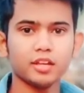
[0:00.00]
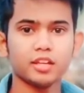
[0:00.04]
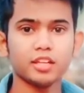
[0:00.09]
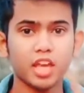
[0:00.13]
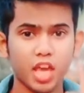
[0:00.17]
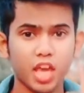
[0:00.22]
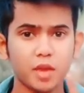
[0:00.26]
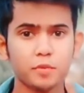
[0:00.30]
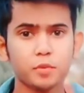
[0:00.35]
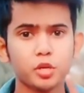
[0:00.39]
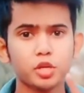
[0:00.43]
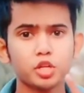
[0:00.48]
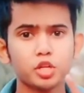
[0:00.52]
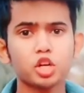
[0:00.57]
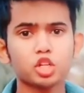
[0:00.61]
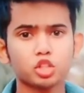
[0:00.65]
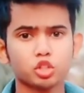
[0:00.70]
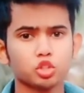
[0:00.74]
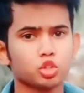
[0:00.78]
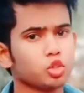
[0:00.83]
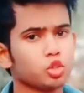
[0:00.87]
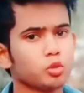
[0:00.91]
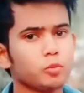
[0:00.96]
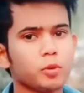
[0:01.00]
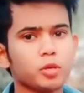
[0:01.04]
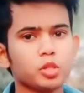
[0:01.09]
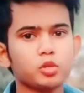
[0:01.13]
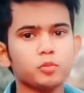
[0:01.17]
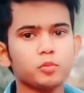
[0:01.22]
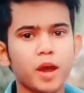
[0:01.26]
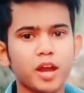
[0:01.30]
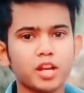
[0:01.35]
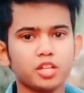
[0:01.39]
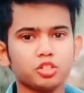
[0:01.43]
এই ভিডিওটা শুধুমাত্র
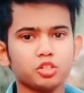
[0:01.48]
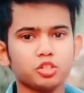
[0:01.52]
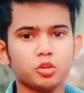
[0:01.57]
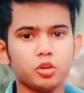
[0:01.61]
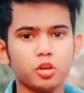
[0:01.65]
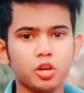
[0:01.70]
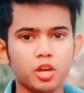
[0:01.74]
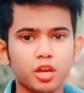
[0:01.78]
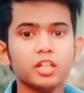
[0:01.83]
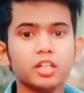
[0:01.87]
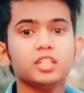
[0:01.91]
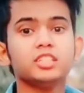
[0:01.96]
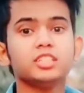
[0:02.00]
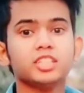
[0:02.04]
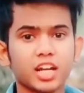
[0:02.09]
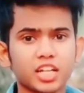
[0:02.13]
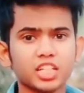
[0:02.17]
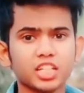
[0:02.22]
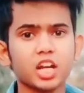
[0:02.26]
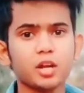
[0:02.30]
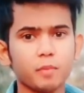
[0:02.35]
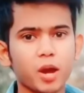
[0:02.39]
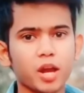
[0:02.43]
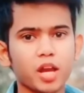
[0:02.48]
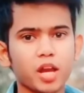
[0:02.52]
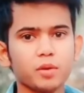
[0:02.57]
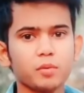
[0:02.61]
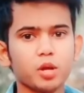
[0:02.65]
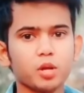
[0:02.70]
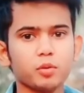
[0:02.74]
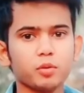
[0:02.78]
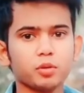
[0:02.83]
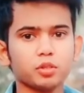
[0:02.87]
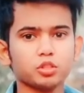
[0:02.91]
মায়ের জন্য যারা যারা মাকে
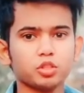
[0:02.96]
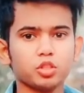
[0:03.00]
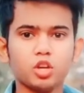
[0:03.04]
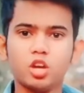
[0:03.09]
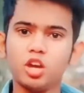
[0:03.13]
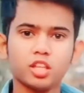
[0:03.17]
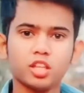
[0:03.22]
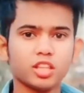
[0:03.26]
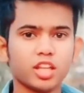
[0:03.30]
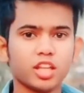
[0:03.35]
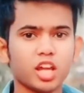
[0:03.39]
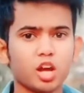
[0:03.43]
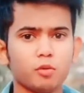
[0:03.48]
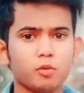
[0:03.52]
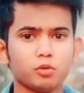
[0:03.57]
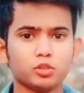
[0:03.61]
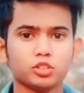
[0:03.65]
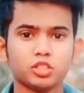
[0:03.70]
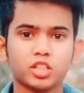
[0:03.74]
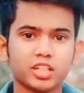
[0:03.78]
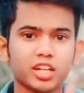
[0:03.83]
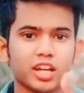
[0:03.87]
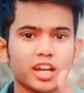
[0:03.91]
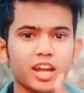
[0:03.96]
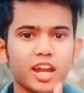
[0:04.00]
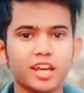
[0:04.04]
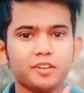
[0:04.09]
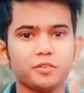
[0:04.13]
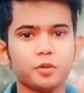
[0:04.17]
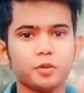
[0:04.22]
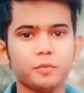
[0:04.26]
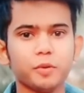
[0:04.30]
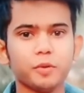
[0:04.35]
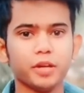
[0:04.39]
ভালোবাসো তারা অবশ্যই একটা
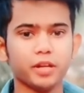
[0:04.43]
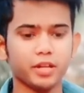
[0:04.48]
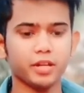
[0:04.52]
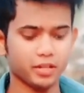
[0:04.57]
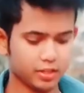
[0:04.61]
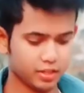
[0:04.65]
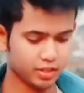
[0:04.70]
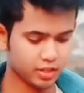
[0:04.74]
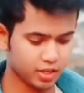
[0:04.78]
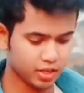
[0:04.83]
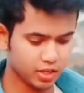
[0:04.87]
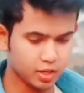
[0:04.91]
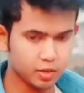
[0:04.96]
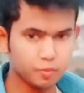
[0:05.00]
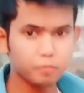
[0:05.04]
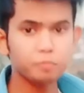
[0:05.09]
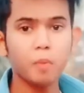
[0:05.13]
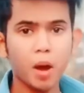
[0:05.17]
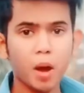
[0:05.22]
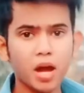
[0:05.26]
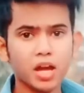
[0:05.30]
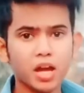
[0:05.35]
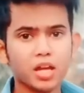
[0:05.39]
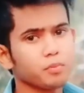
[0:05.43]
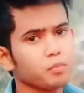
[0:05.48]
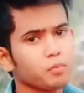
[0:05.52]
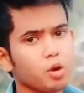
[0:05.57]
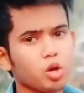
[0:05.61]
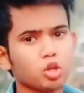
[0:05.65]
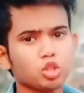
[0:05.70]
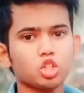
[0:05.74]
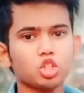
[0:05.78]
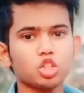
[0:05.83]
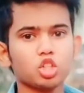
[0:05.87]
লাইক করবে মাকে
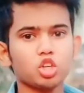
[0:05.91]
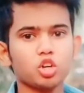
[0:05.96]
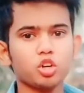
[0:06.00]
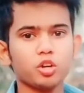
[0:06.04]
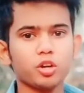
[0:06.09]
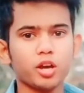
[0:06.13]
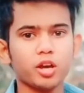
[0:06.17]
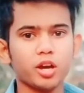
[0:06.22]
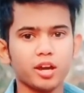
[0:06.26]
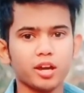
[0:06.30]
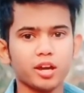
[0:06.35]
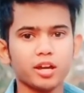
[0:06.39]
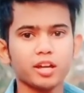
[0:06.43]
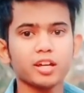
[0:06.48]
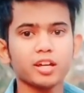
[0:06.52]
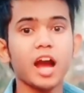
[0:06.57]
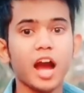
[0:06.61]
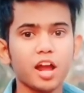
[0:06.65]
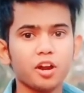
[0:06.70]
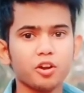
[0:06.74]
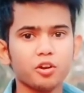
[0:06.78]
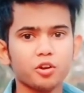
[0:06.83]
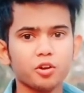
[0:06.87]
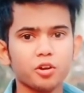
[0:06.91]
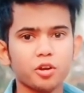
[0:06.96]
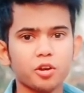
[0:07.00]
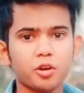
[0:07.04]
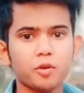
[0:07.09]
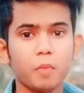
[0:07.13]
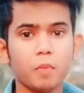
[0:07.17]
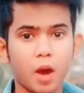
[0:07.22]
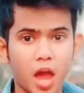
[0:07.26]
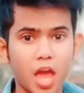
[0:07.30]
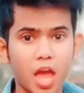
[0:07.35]
কষ্ট দিও না কারণ মায়ের
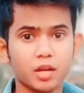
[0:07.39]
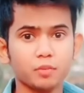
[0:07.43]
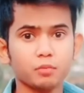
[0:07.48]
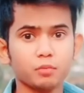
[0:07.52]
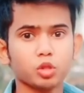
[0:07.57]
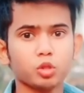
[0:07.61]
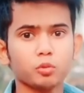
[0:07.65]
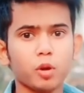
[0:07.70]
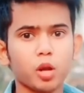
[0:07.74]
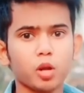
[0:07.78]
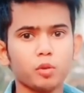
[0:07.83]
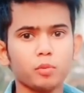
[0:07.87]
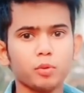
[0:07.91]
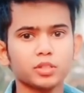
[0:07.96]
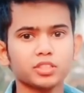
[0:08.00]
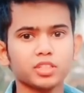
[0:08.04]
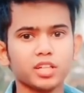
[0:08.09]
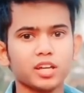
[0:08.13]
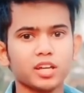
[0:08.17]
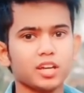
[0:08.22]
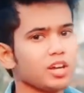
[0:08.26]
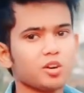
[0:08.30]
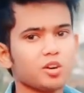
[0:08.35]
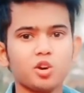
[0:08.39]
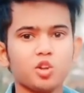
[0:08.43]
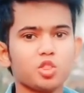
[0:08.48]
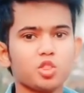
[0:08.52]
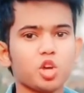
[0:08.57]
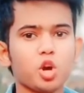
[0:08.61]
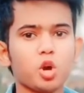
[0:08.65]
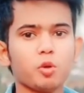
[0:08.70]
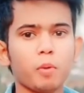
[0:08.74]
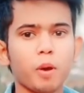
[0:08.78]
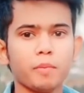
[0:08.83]
মতো ভালোবাসা কোথাও
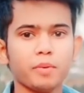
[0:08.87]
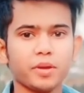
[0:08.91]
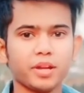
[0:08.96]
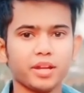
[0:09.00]
পাবেন